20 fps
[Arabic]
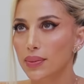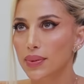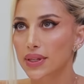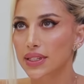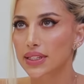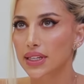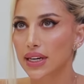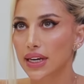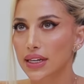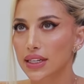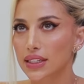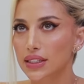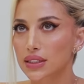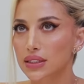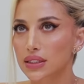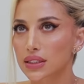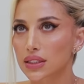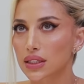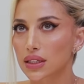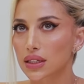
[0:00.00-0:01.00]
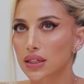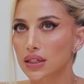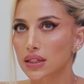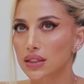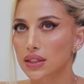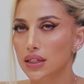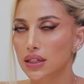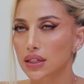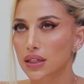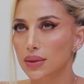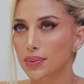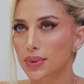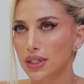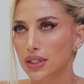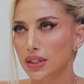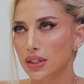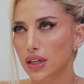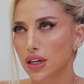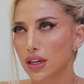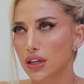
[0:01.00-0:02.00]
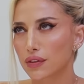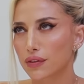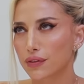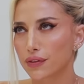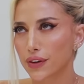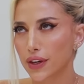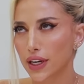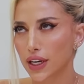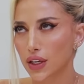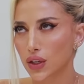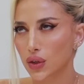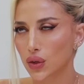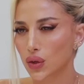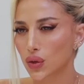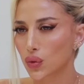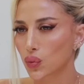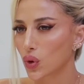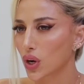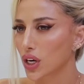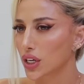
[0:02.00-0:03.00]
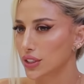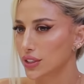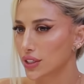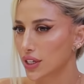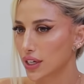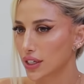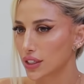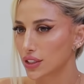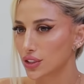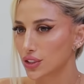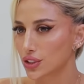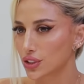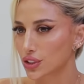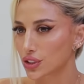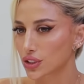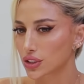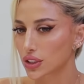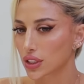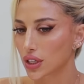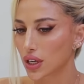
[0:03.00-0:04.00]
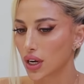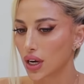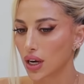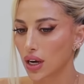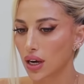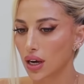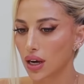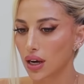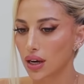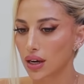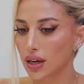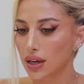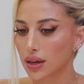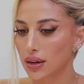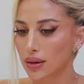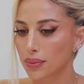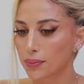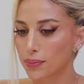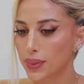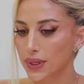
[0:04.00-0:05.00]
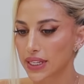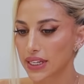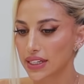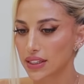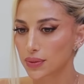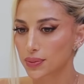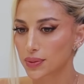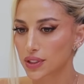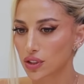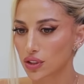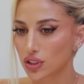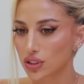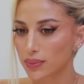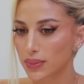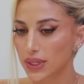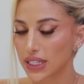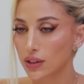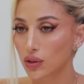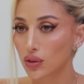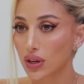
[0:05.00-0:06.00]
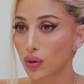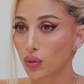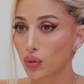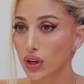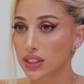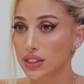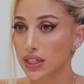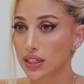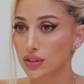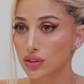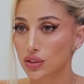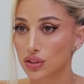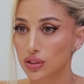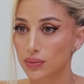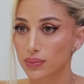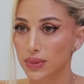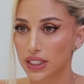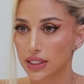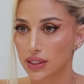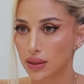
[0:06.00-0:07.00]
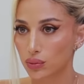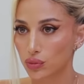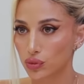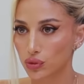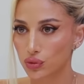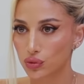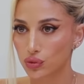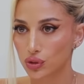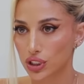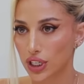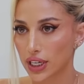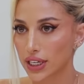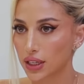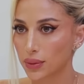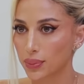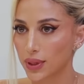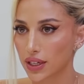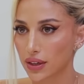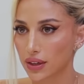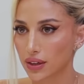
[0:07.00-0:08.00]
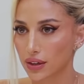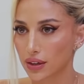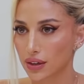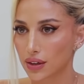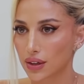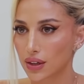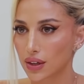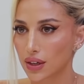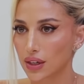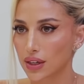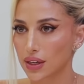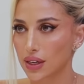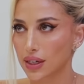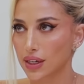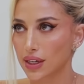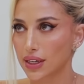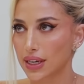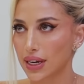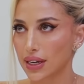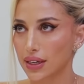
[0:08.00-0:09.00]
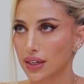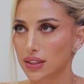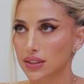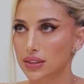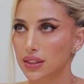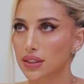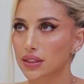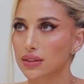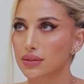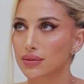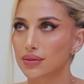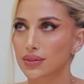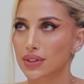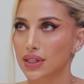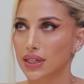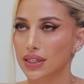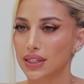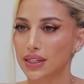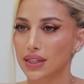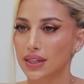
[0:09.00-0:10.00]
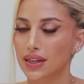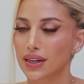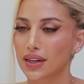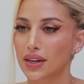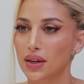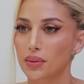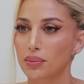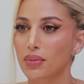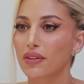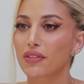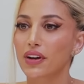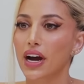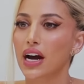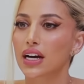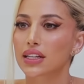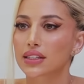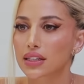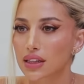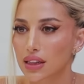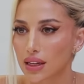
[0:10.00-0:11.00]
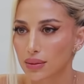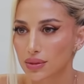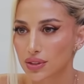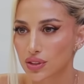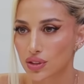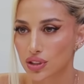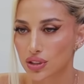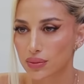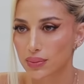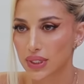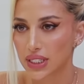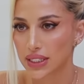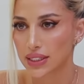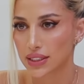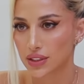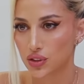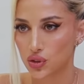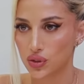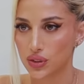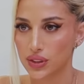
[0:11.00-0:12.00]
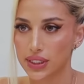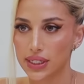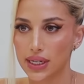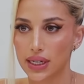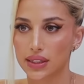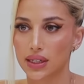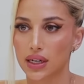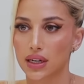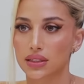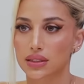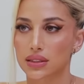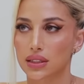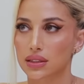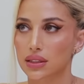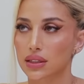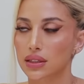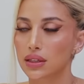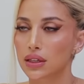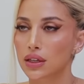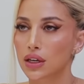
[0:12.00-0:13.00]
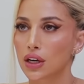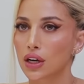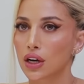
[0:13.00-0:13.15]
ما بديت آه، تقريبا 2011 آه، بديت بالسوشيال ميديا وكان وقتها السوشيال ميديا مو شيء كبير يعني كان اصلا يعني ما في احد يطلع بالسوشيال ميديا السعوديات خاصه